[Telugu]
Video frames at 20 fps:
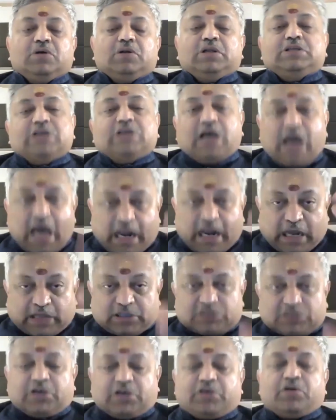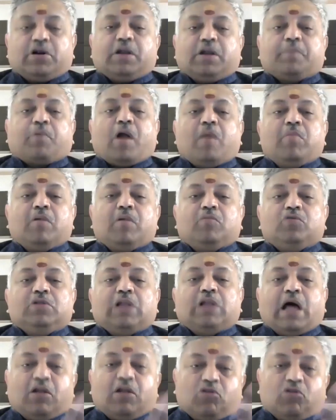నిజంగా ఆయనకు అంత సెక్యూరిటీ ప్రాబ్లం
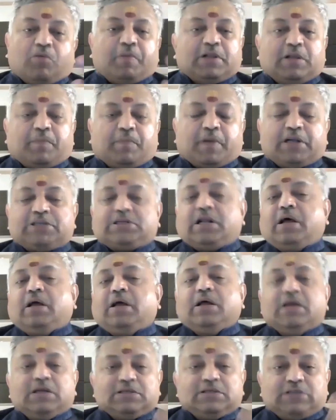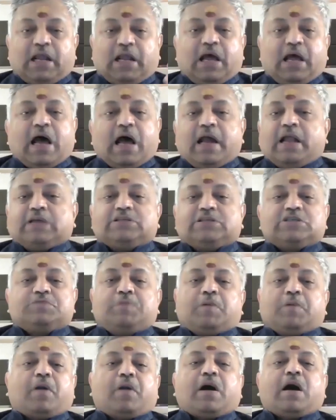ఉందా అన్నది ఒక పెద్ద ప్రశ్న సరే ఆయన
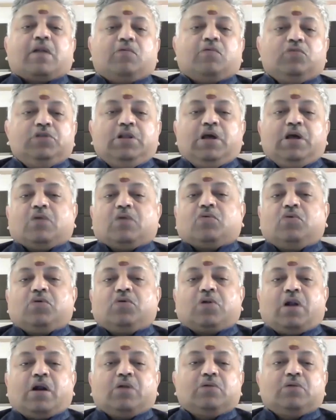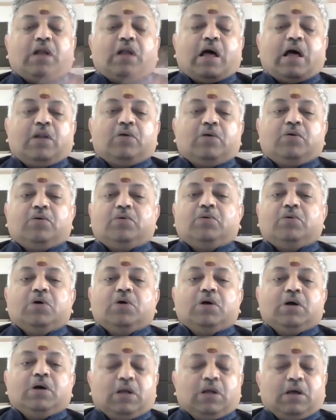అసెస్మెంట్ ప్రకారం ఉంది అనుకుంటున్నాడు నాలుగు
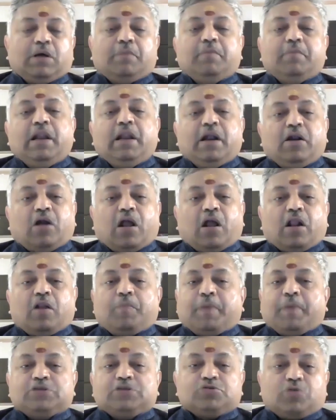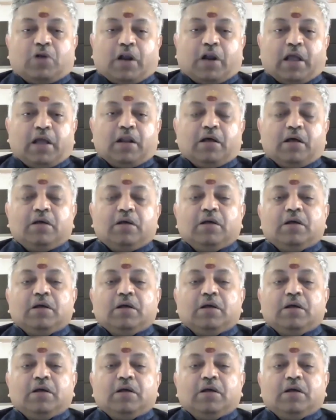మిలియన్ డాలర్లు పెంచుకున్నాడు ఆయన